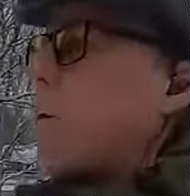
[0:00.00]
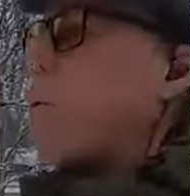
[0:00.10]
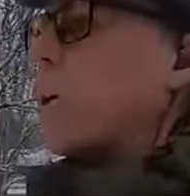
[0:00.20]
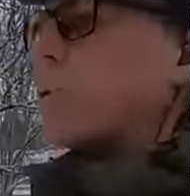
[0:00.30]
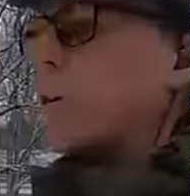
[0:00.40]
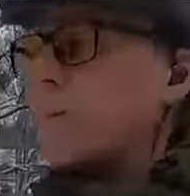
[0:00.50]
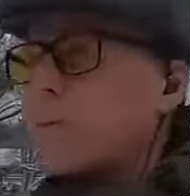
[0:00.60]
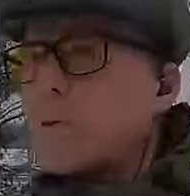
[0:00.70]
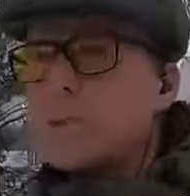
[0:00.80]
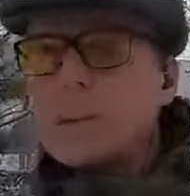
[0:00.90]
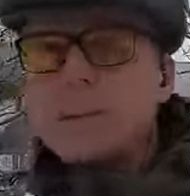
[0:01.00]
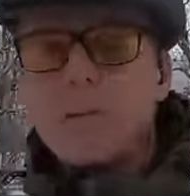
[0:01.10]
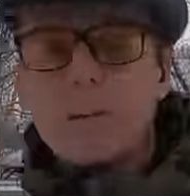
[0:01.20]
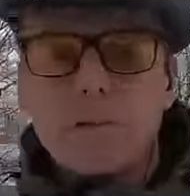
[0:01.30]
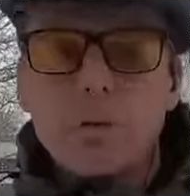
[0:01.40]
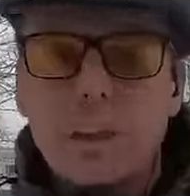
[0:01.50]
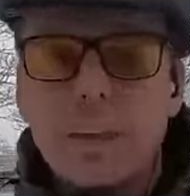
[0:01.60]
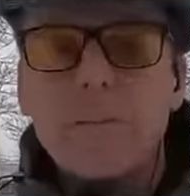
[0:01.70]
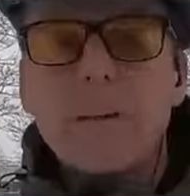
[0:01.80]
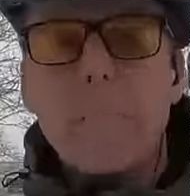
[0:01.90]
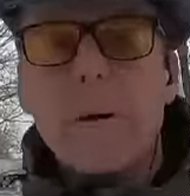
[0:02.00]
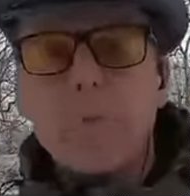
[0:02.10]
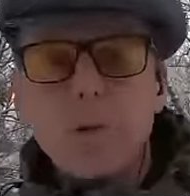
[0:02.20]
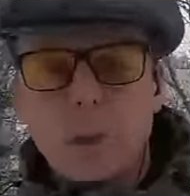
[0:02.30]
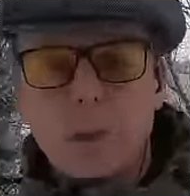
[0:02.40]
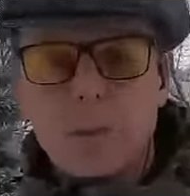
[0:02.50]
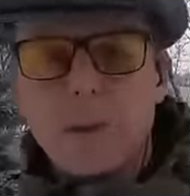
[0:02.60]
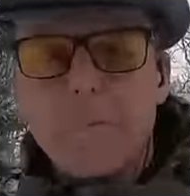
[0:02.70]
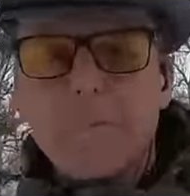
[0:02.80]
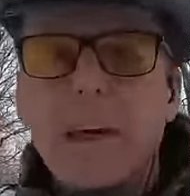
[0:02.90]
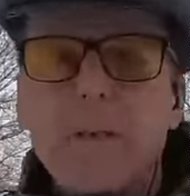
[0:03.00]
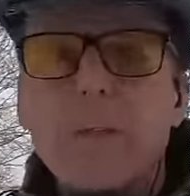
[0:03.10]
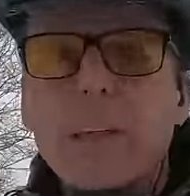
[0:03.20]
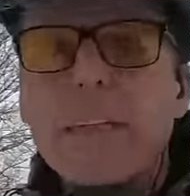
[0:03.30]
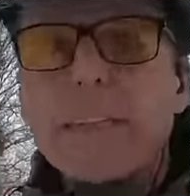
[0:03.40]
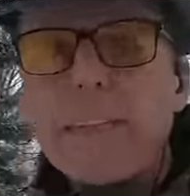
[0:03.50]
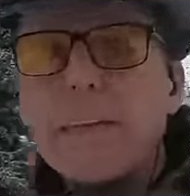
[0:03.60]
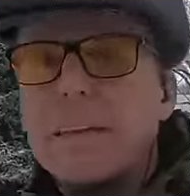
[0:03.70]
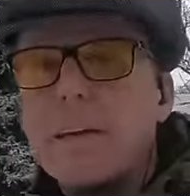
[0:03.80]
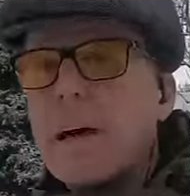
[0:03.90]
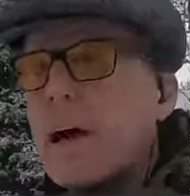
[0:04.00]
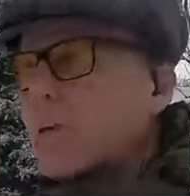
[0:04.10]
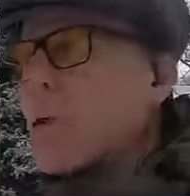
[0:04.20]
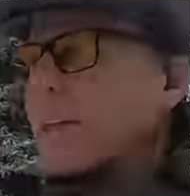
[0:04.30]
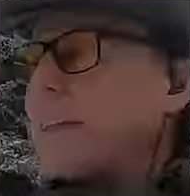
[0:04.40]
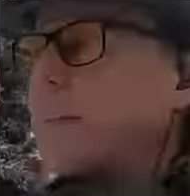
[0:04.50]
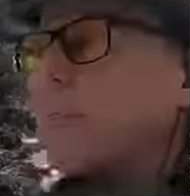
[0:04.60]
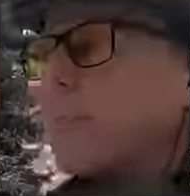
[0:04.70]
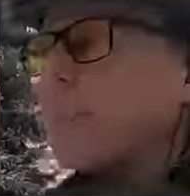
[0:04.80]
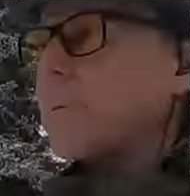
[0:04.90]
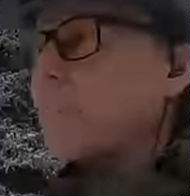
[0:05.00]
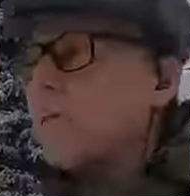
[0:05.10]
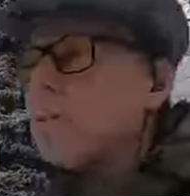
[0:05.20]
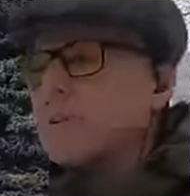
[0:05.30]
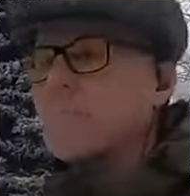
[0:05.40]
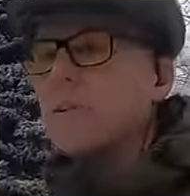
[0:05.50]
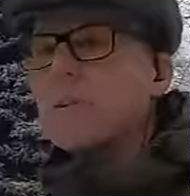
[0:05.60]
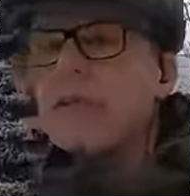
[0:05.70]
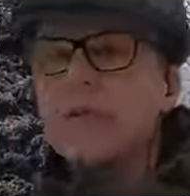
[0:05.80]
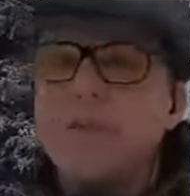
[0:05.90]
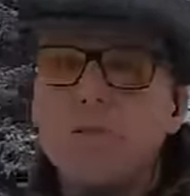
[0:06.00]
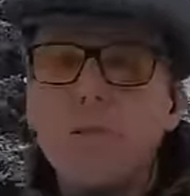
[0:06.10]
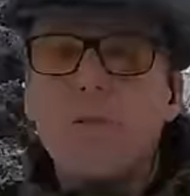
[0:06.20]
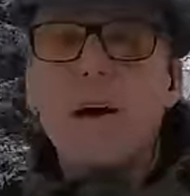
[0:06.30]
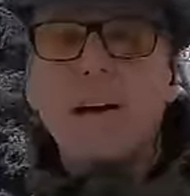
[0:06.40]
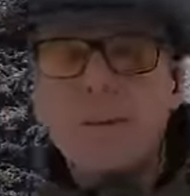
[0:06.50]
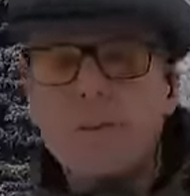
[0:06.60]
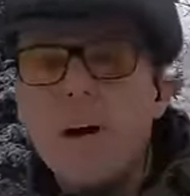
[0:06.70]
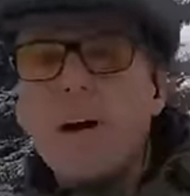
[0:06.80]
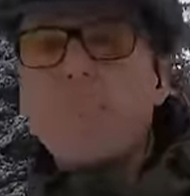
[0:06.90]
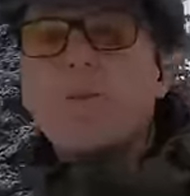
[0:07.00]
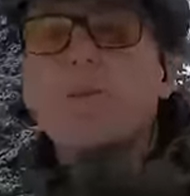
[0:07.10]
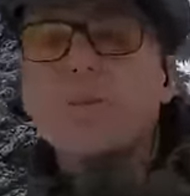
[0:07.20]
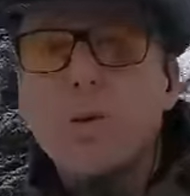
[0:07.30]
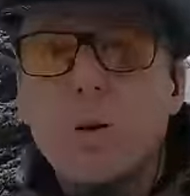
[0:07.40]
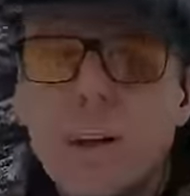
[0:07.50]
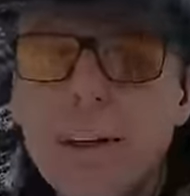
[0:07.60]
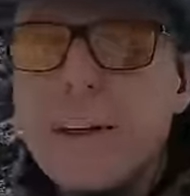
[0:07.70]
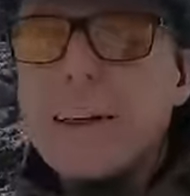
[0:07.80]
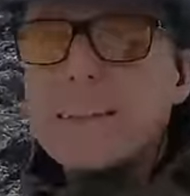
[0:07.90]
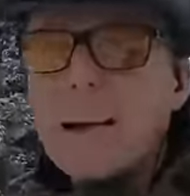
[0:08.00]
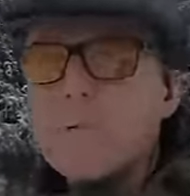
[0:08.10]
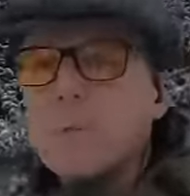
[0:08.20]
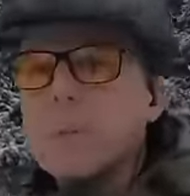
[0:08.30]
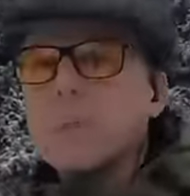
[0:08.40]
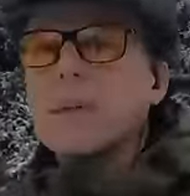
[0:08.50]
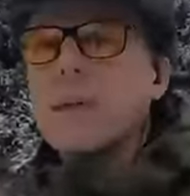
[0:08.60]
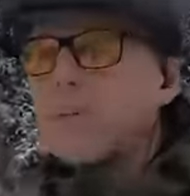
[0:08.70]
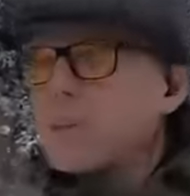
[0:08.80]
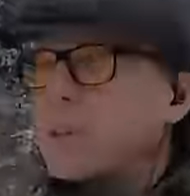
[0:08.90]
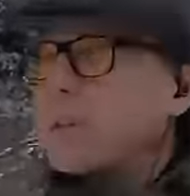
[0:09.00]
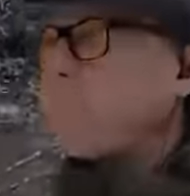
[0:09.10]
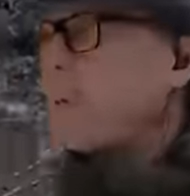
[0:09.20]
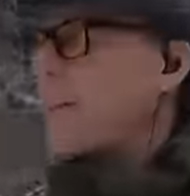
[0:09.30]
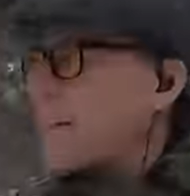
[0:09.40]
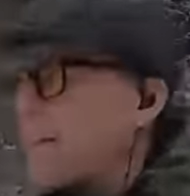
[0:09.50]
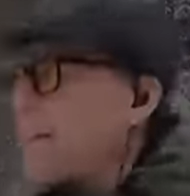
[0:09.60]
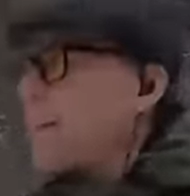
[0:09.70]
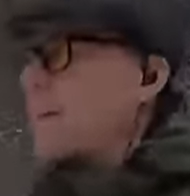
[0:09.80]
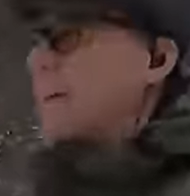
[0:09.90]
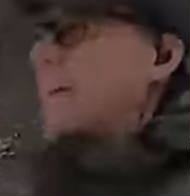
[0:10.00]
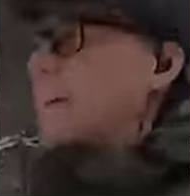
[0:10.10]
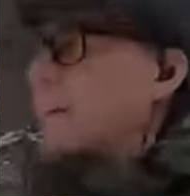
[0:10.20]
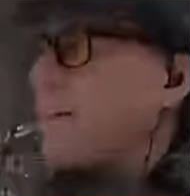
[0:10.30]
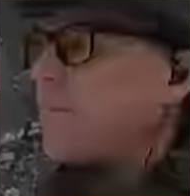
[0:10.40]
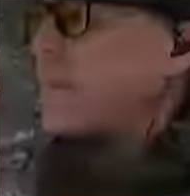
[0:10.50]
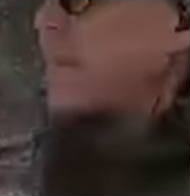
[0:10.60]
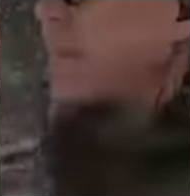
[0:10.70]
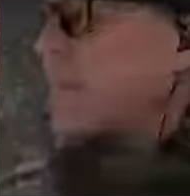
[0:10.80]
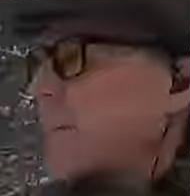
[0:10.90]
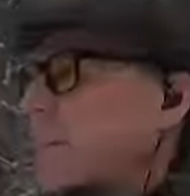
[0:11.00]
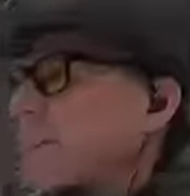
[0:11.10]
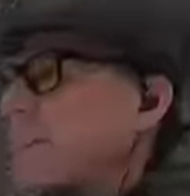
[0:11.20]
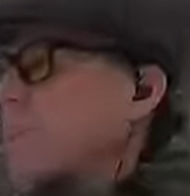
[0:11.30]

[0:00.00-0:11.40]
ой, ну раз вы его знаете в лицо, тогда вы нам поможете его найти. Ну а если у вас это не получится, то я вас устрою в охрану прокурора. Там, в общем-то, работа не пыльная, и материника